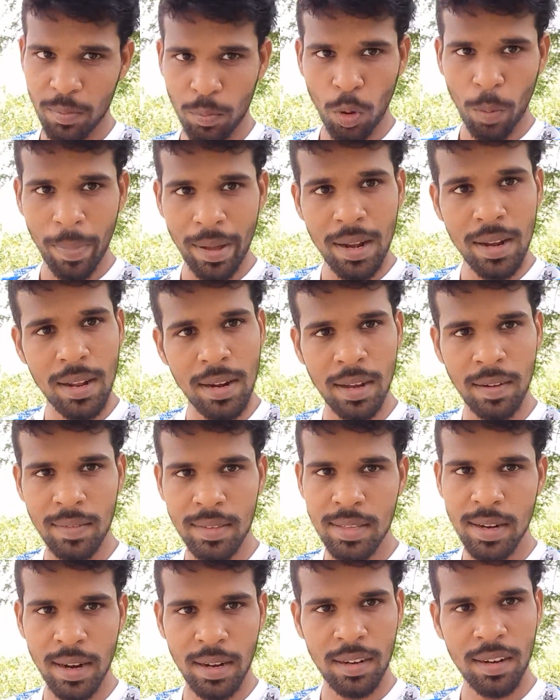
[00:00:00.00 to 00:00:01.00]
மொபைலில் நாங்கள்
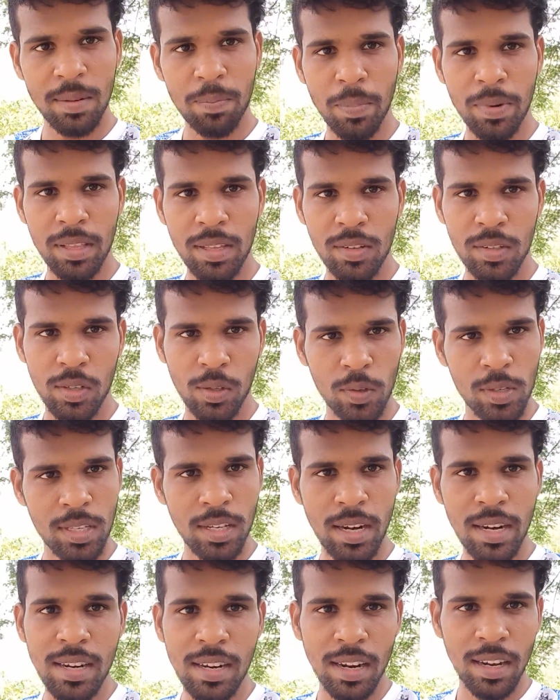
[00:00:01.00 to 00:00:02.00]
வந்து ரெக்கார்ட் பண்ணி தான் வச்சுருக்கோம்
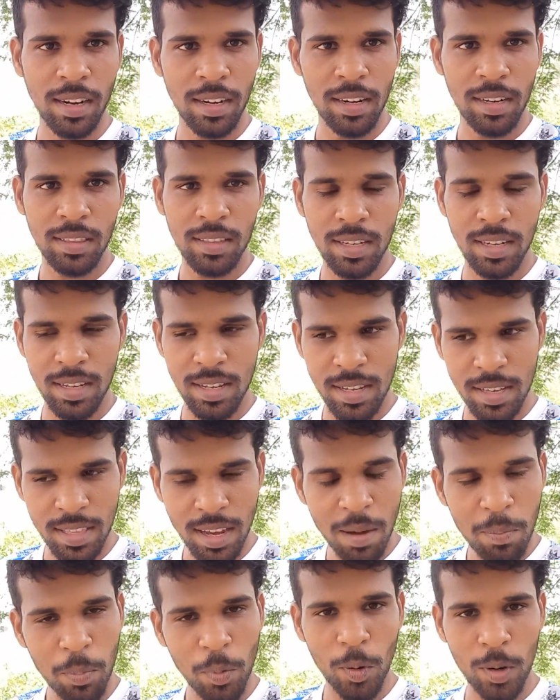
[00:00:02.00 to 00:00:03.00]
ஸ்க்ரீன் ரெக்கார்ட் எடுத்து நீ
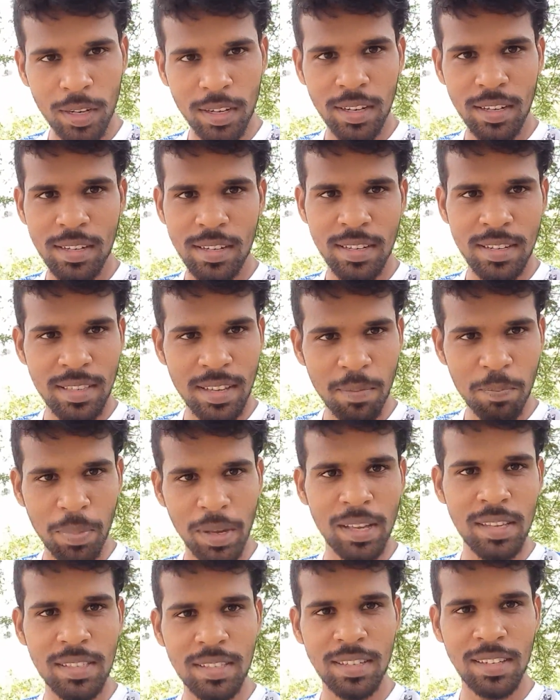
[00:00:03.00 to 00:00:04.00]
தான் போட்ட நீ தான்
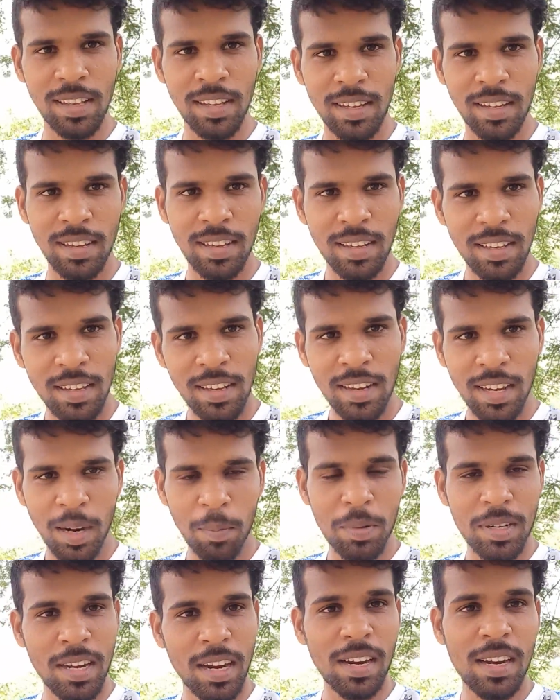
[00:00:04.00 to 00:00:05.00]
பேசின
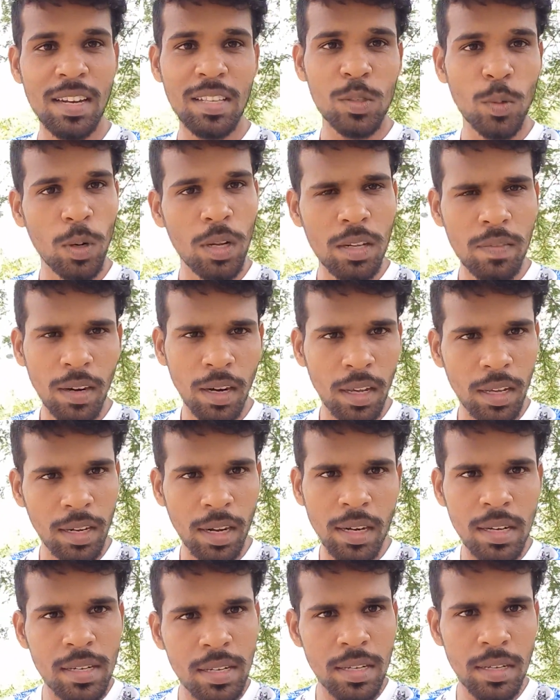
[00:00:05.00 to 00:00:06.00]
அப்படின்னு ஏன்னா நீ சொல்லிடுவேல
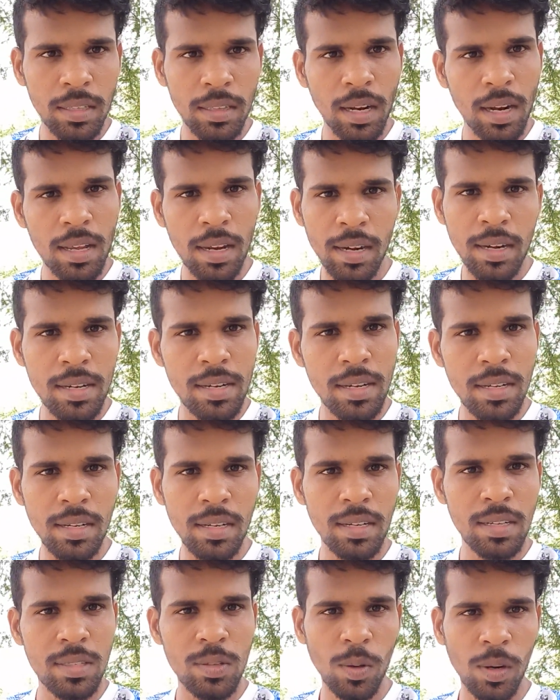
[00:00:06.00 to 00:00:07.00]
எடிட்டிங் இதெல்லாம்
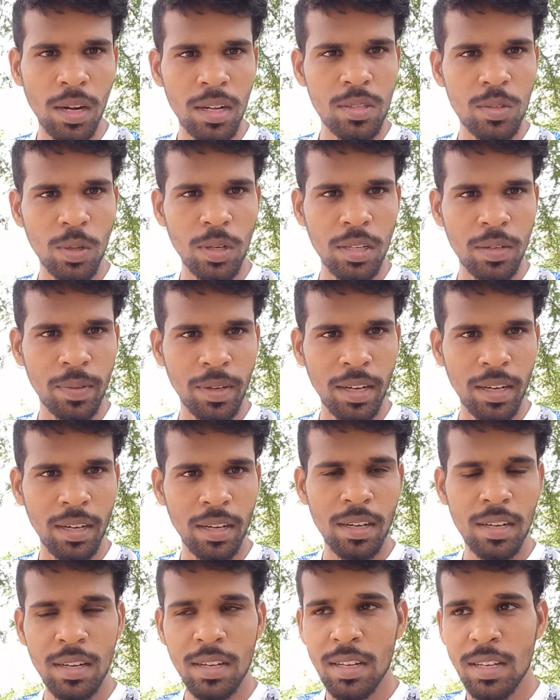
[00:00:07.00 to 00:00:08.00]
எடிட்டிங்னு நீ சொன்னாலும் சொல்லிடுவேன்
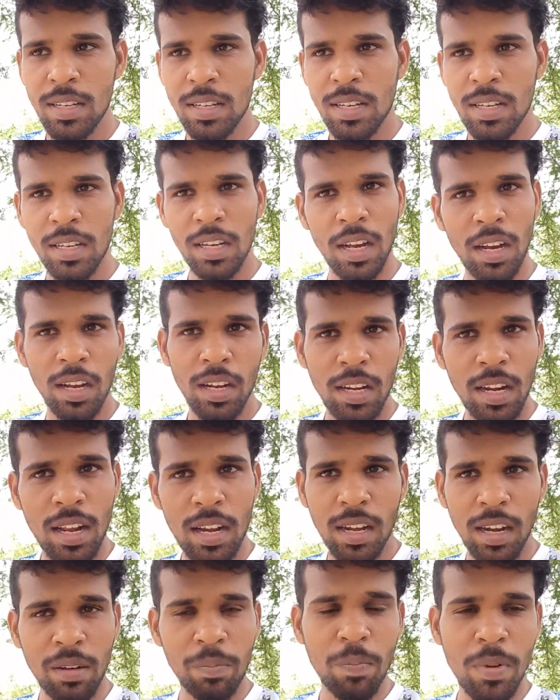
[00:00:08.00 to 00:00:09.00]
இல்லை
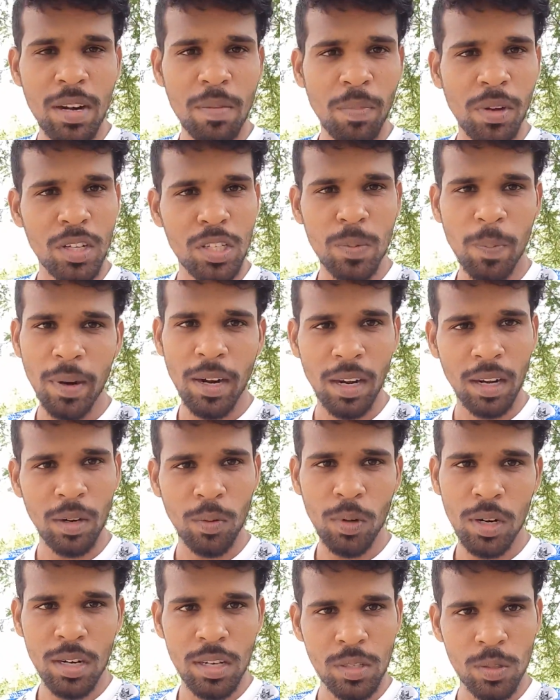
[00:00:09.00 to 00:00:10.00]
கட் பண்ணி மெரிஜ் பண்ணாங்கன்னு
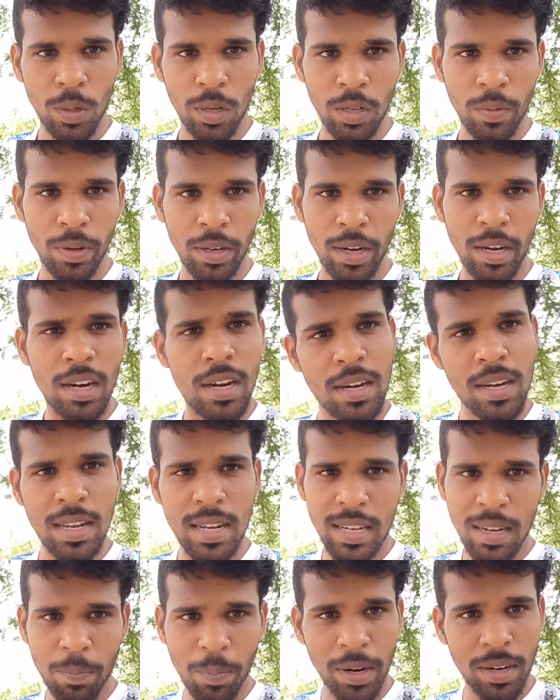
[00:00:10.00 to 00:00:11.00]
கூட நீ சொல்லிடுவேன் ஏன்னா
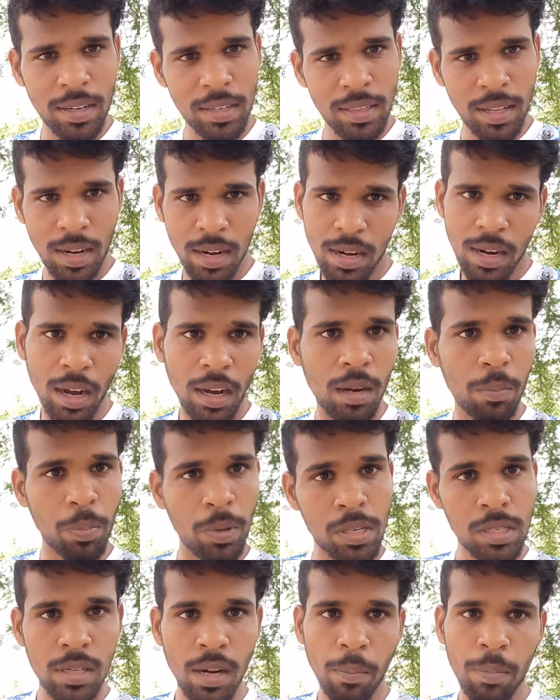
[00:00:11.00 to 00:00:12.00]
நீங்கள் பண்ணுறதில் நாங்கள்
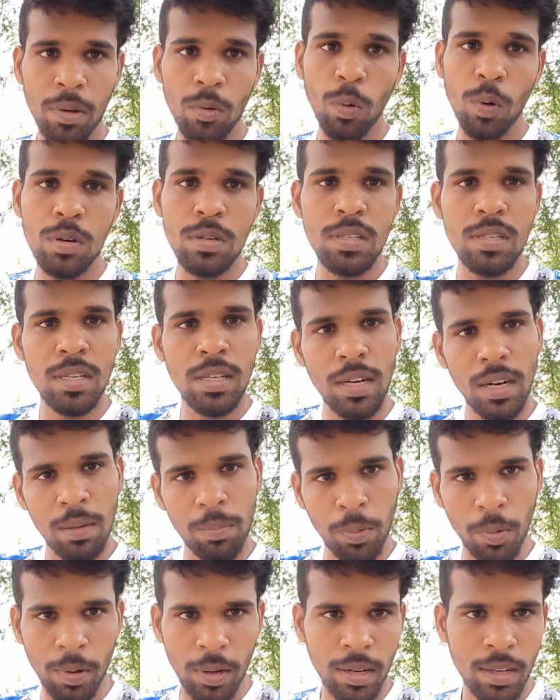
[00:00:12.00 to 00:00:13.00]
பேசின அப்படியே ஒரிஜினலாக
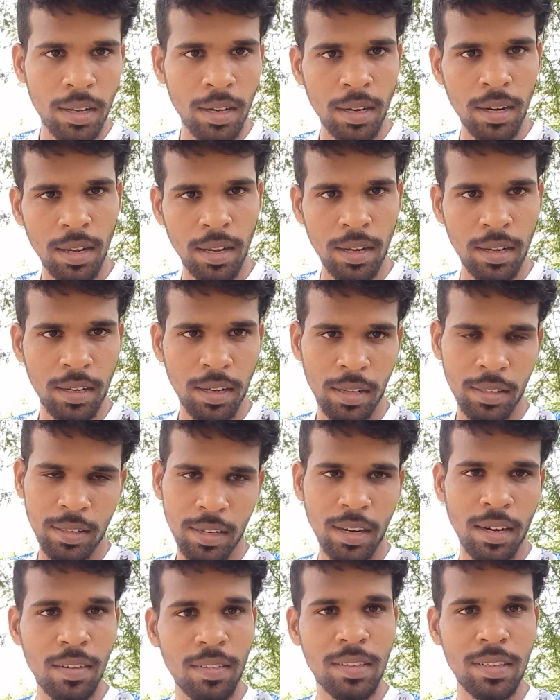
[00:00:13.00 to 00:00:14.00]
போடுறீங்கல்ல
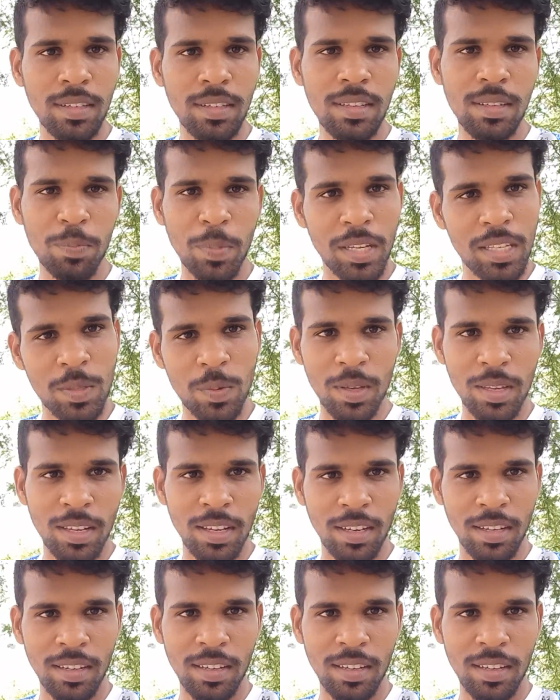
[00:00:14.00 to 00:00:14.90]
அதனால வந்து பேசுவீங்க